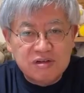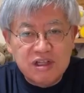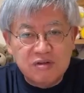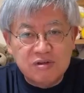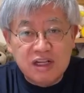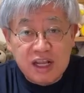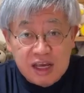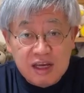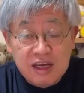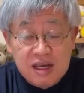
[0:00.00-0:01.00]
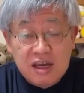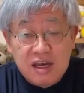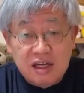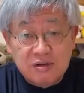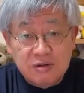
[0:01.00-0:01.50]
ル来たのでね、
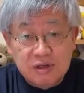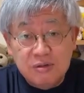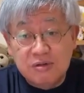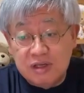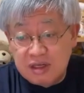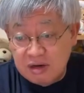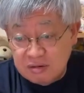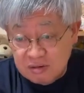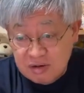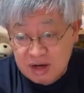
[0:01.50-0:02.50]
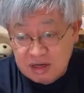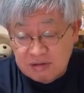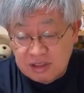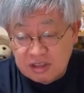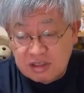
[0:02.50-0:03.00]
あの、披露宴やるのか、ある
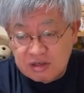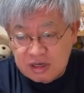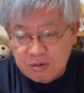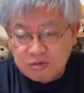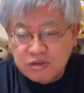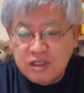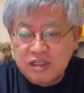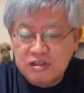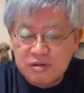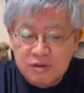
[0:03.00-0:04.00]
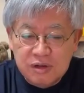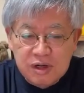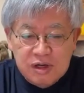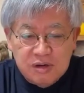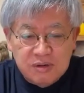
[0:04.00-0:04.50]
いは一時帰国してですよ、
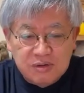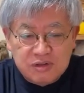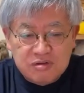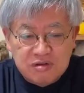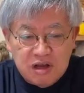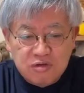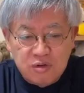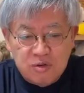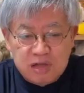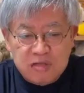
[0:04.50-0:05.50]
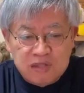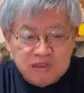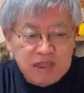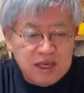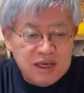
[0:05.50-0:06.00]
少なくともまずで
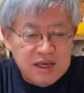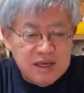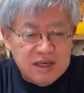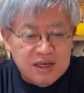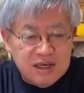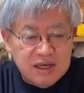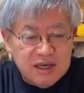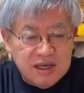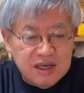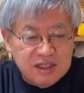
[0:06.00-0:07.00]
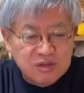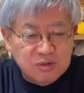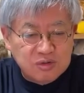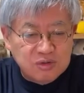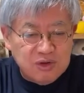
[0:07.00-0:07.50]
すね、えー、
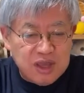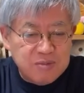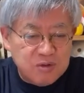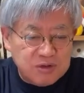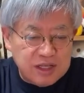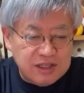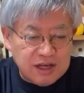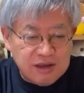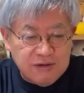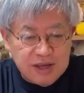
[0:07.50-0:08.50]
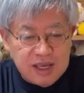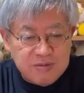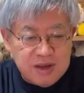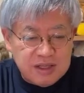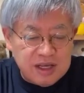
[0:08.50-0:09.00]
長女の M 子さんだけは
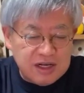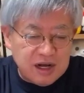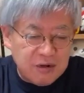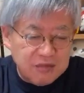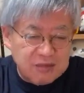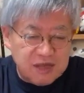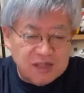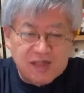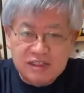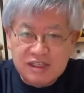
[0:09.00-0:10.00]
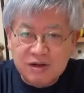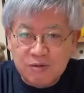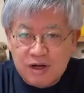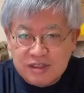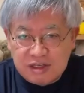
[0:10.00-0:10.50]
エーミア殿下ご夫妻にですね、
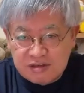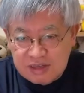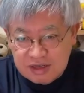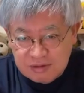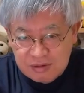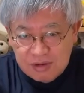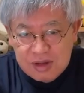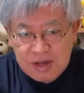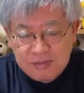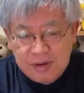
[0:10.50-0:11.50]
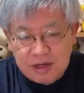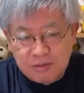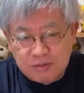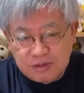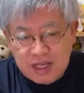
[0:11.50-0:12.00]
ご挨拶に行くと、まあ
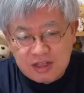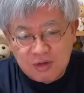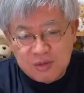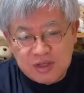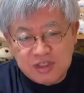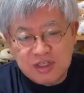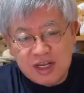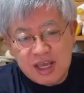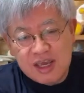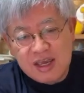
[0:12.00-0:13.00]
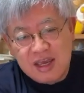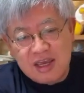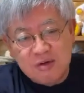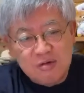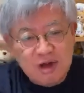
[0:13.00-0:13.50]
この3度目にしてね、
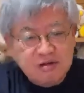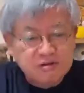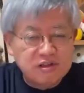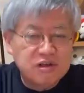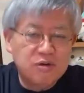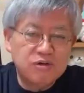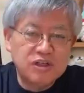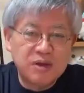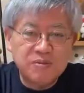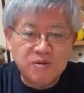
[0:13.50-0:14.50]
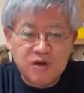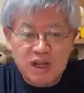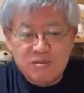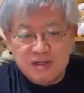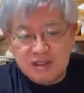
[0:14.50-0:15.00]
ようやく司法試験も受
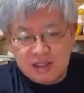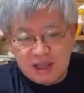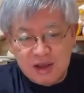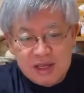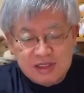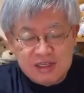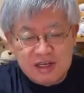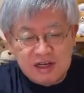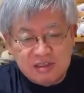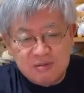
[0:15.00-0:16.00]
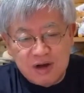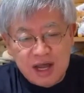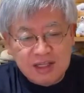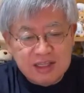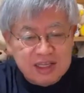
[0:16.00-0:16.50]
かりました生活も
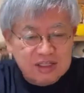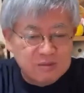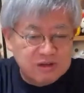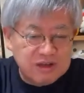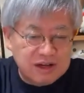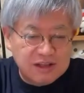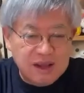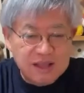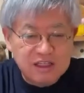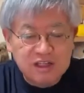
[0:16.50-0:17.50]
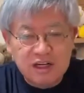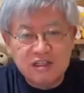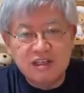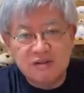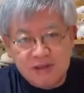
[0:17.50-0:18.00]
安定しますからって、安定してな
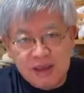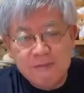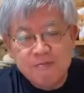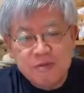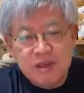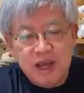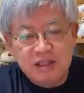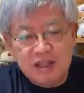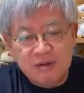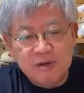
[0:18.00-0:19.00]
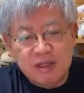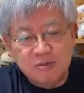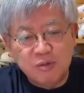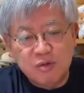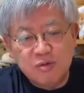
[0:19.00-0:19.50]
いんだけどね、安定まあ
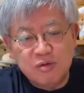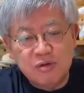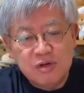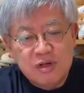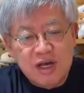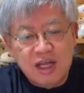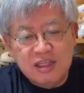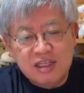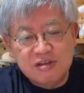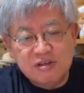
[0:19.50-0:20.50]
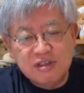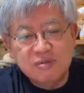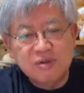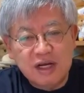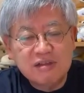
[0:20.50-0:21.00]
もともと安定する
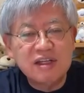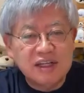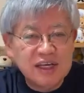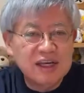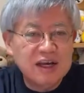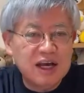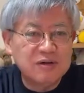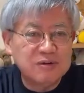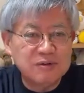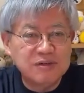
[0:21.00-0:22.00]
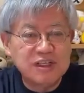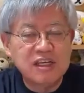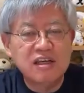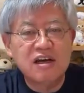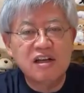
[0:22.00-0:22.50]
必要もなくてね、あの、税
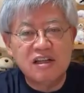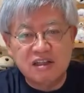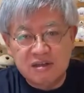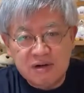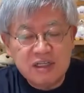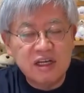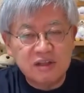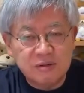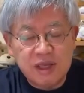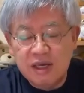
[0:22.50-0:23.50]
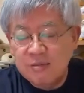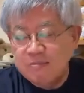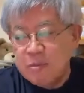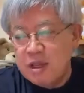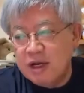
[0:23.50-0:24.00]
金係でやってるわけだけどね、
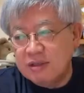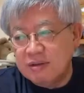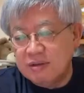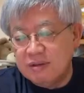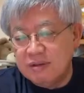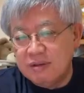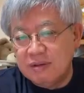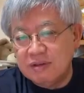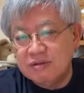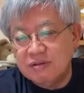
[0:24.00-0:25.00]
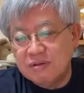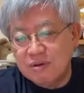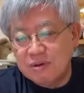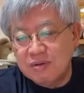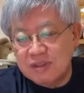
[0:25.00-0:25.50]
あの、いう
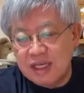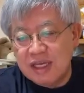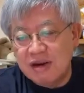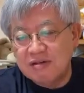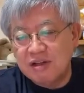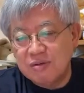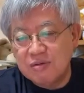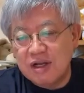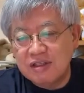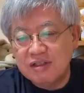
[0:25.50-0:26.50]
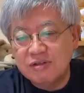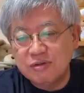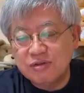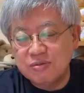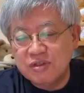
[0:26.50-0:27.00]
ことをね、やるかどうかって
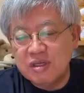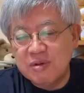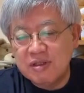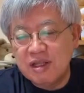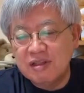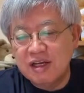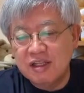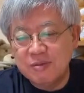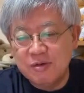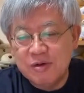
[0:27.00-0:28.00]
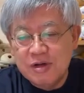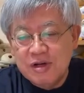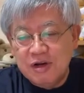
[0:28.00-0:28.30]
一つの見せ場なんだけども、